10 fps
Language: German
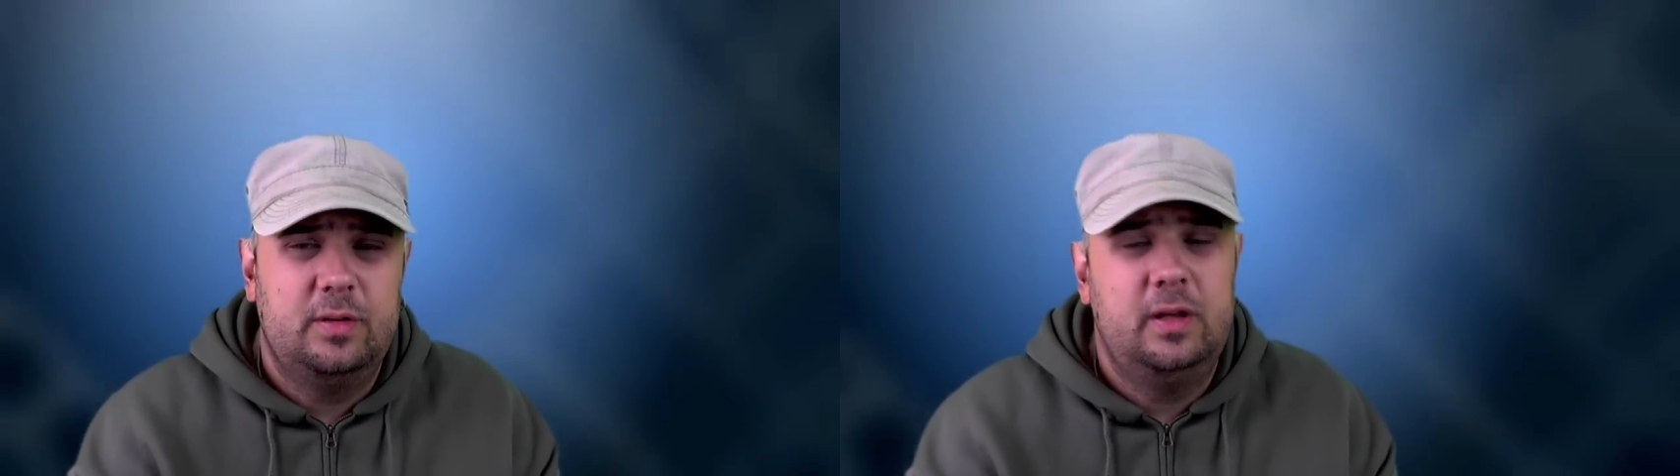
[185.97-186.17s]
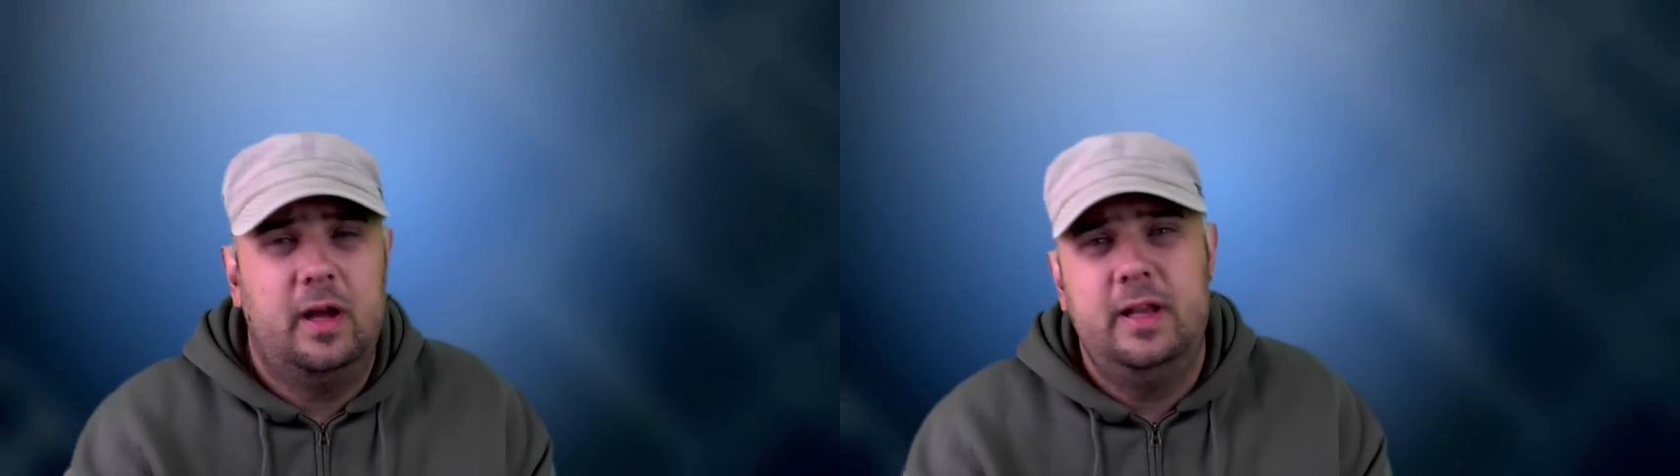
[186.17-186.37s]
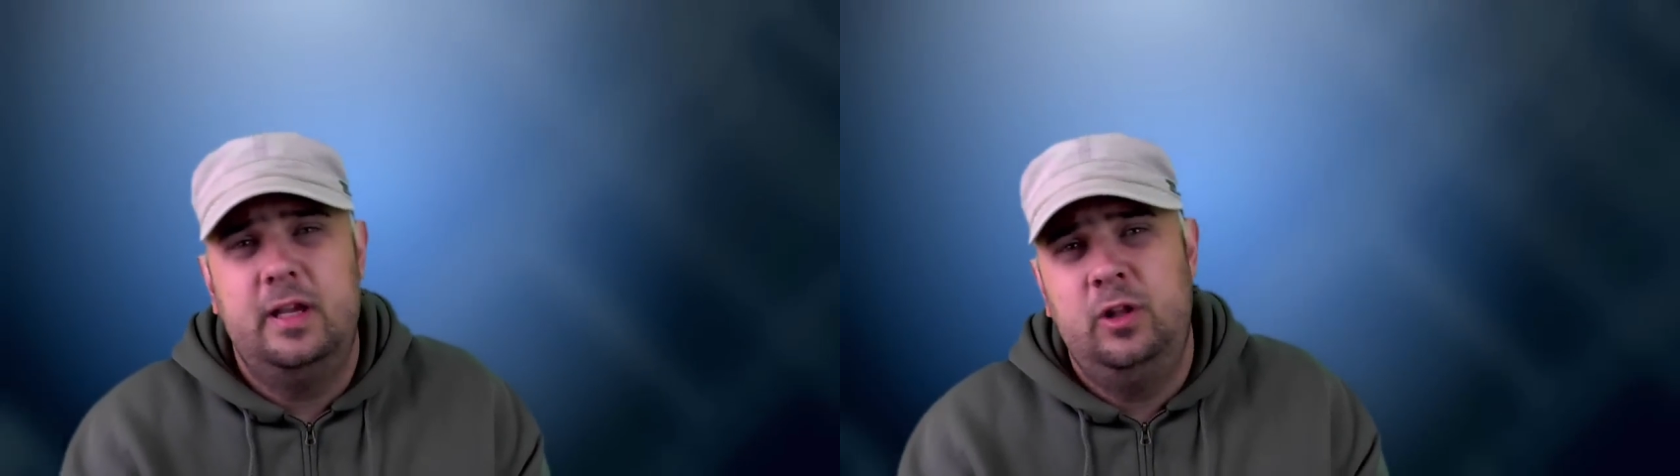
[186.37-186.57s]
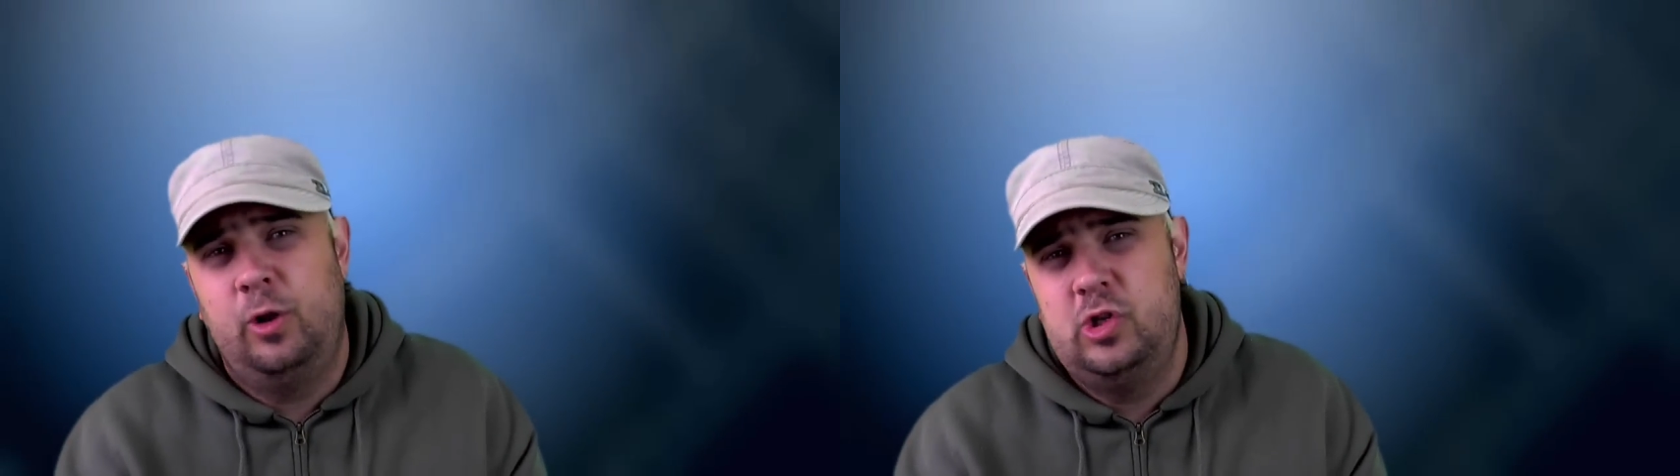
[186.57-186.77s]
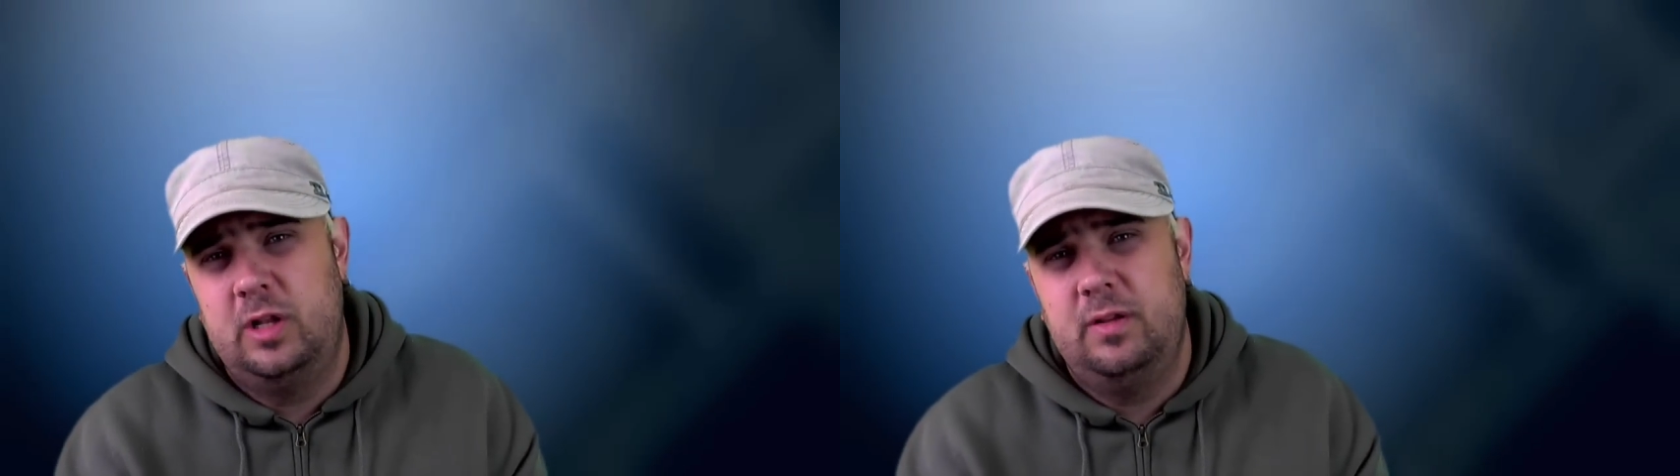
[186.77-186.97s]
In einigen
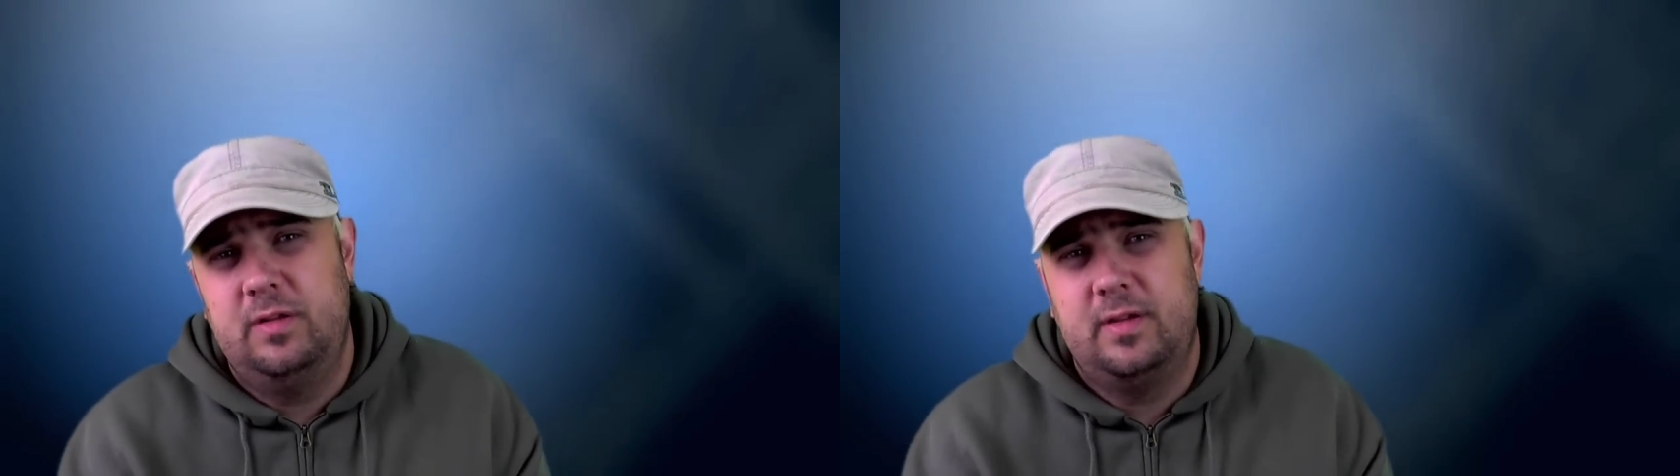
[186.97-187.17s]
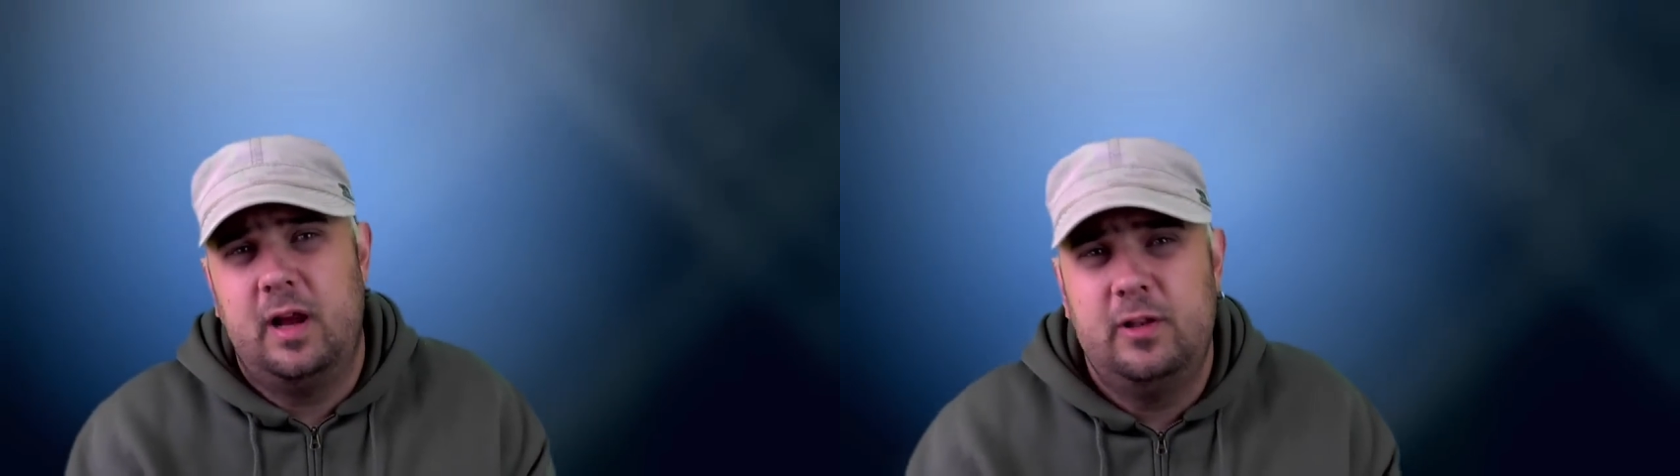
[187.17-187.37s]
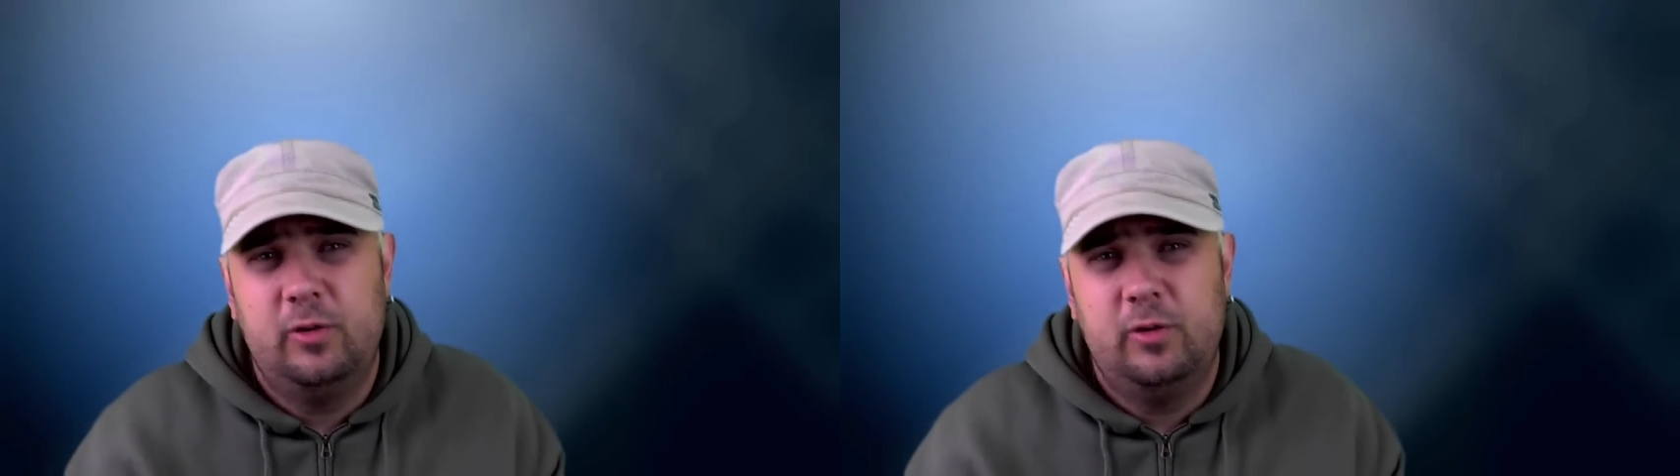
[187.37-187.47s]
Deutschland, Teilen